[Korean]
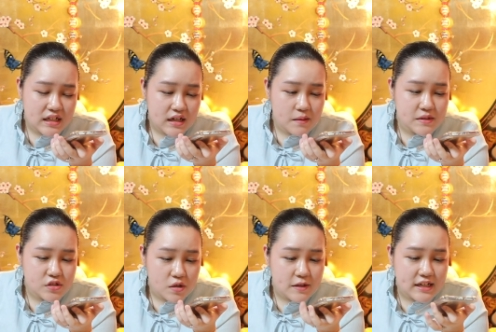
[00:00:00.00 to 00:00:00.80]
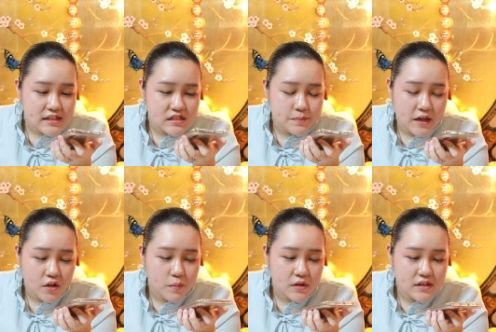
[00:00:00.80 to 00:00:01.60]
사람이 철바뀌듯이
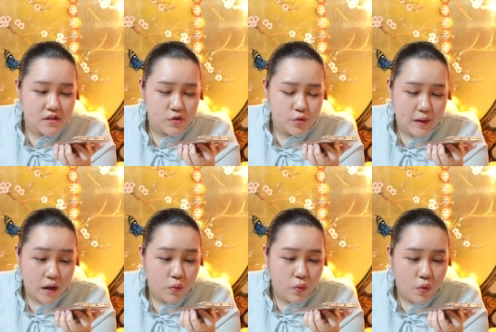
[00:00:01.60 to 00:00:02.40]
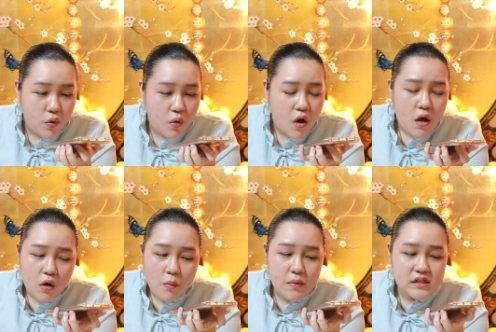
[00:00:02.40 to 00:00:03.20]
바뀌어버리는 격도 많고
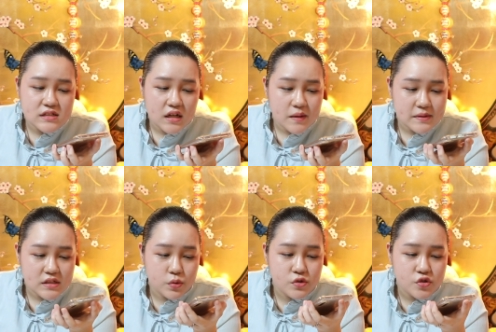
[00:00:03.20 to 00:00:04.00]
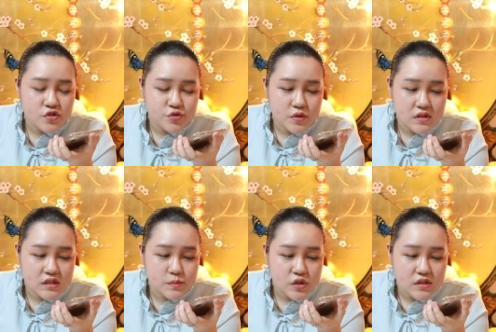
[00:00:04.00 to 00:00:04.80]
엄마는 사람한테 돈지어주면
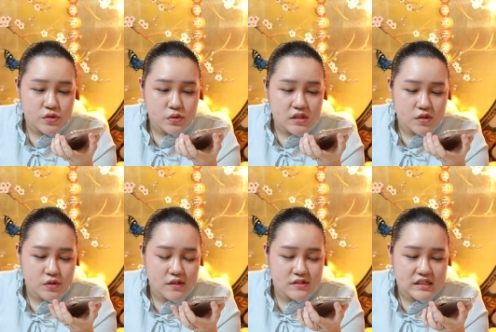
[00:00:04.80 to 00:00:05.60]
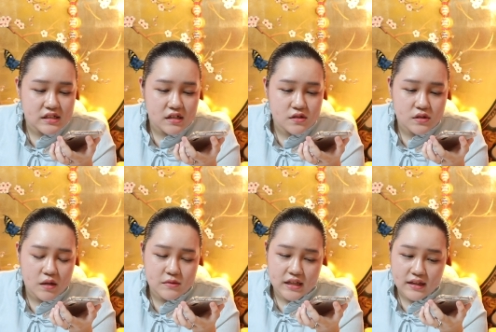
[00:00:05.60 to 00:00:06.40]
금전의 손재로 이어지니까 그렇게
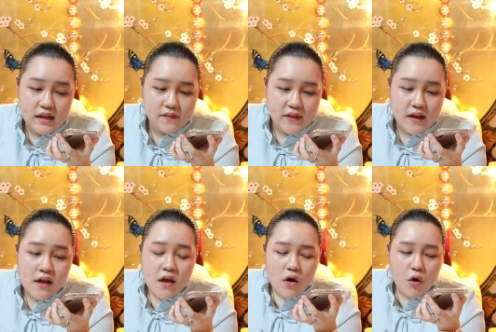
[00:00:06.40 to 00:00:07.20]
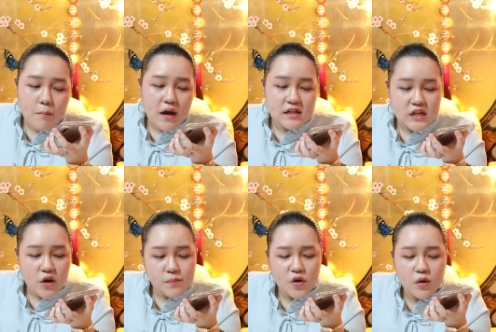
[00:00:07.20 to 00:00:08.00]
하면 안 되겠다. 엄마가
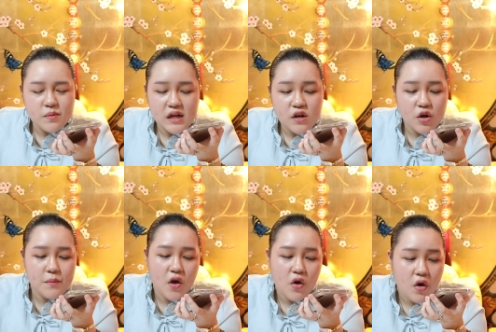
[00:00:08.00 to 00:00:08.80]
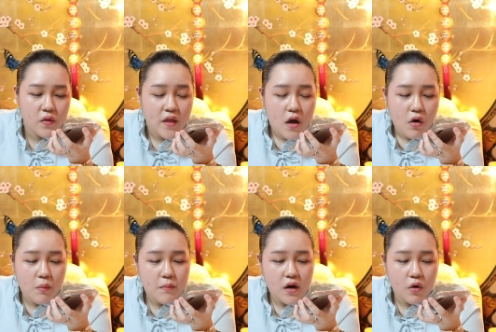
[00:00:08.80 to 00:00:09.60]
사업 영업을 할 거면
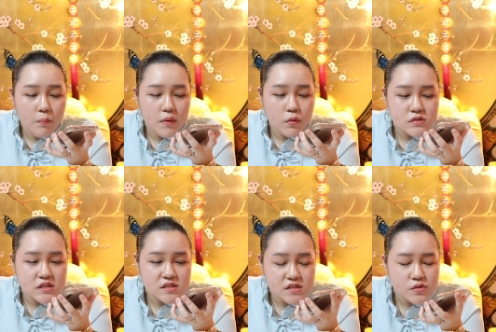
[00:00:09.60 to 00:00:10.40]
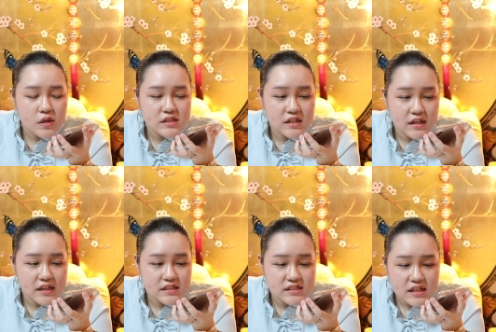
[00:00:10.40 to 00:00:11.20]
엄마가 엄마 혼자 스스로 하든가
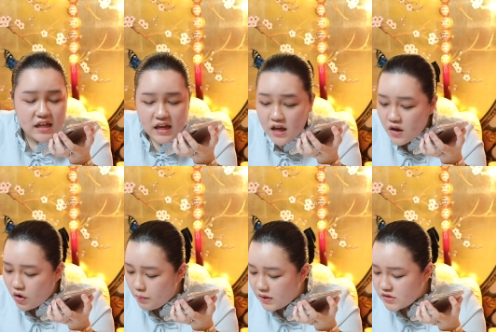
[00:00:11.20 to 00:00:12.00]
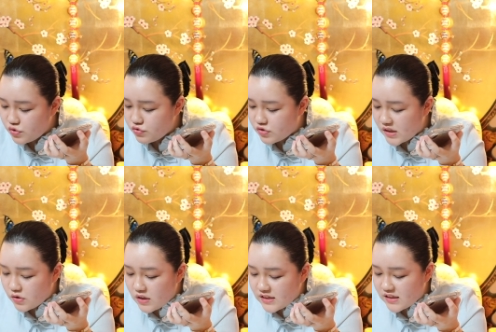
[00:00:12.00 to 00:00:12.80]
해야지 엄마는 누구
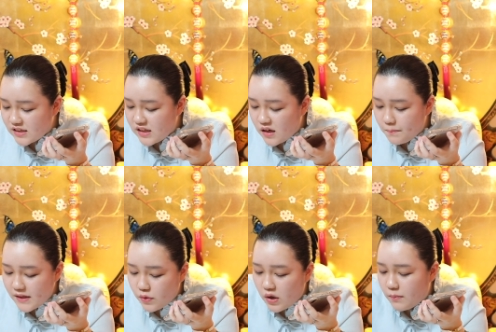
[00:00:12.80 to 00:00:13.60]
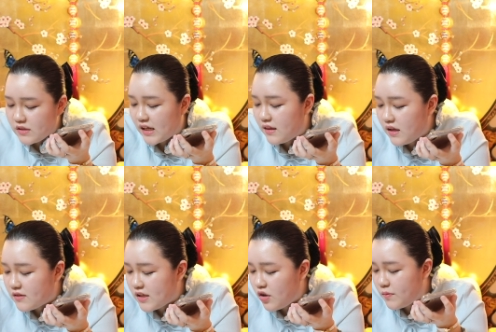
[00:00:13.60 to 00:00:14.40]
끼고 하든가 사람 믿고 하면 안
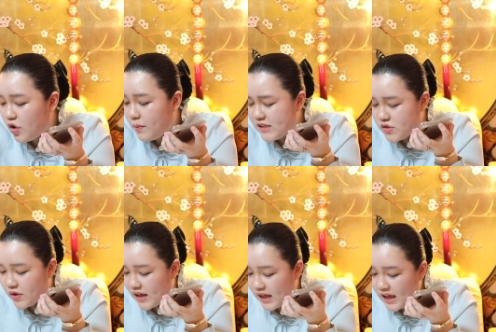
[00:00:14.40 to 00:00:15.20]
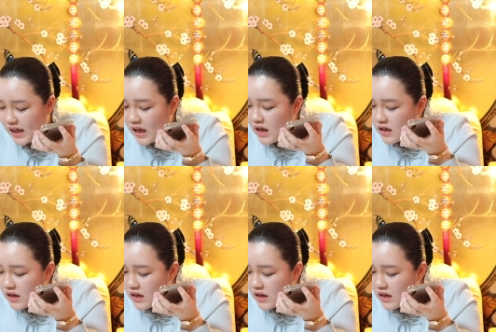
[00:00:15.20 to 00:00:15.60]
돼요. 사업 영업 할 적에.